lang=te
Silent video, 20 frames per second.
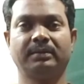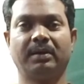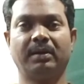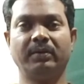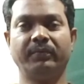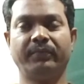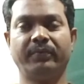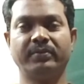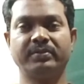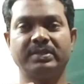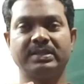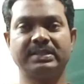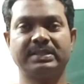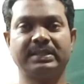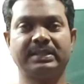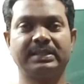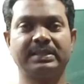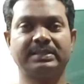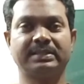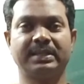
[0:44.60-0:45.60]
థర్డ్ పర్సన్
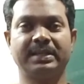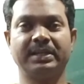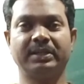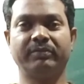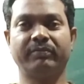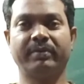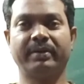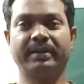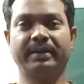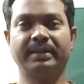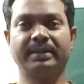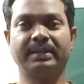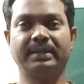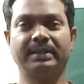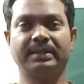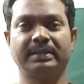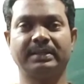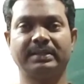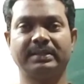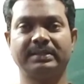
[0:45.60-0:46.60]
సింగులర్స్ అనేటువంటి
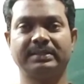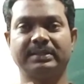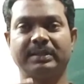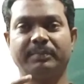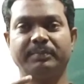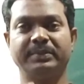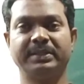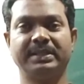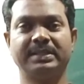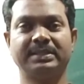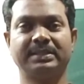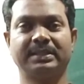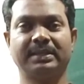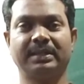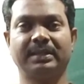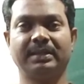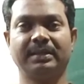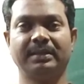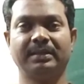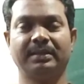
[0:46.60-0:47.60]

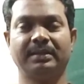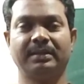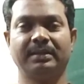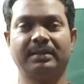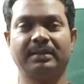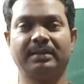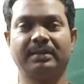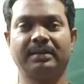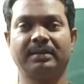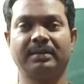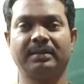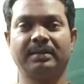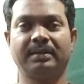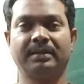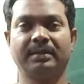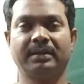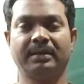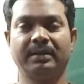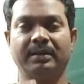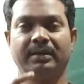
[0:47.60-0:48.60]
సబ్జెక్ట్స్కి
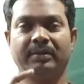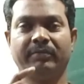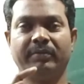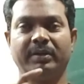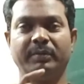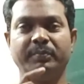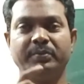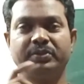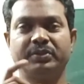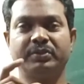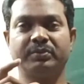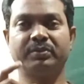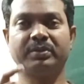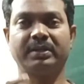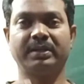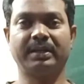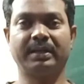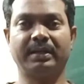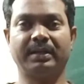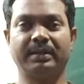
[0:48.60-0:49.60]
వెర్బ్
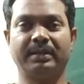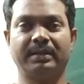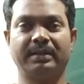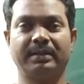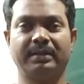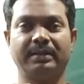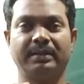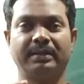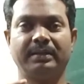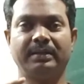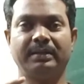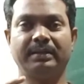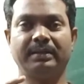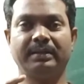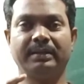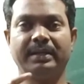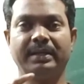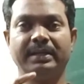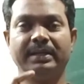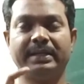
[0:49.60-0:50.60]
చివరన
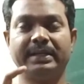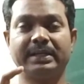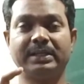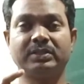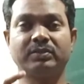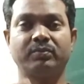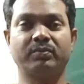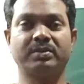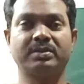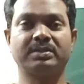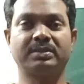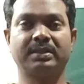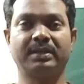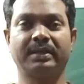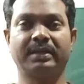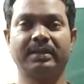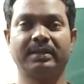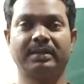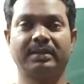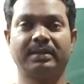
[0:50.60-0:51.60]
ఏ లెటర్స్ వస్తే
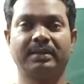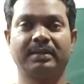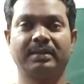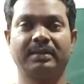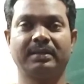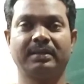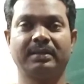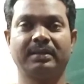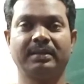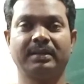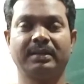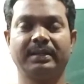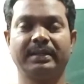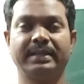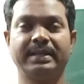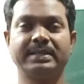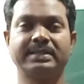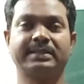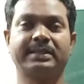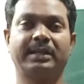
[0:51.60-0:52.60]

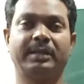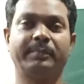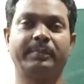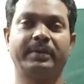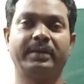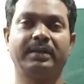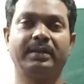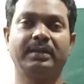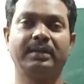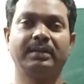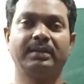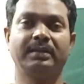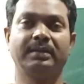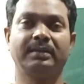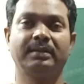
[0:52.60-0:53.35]
ఈఎస్ కలపాలి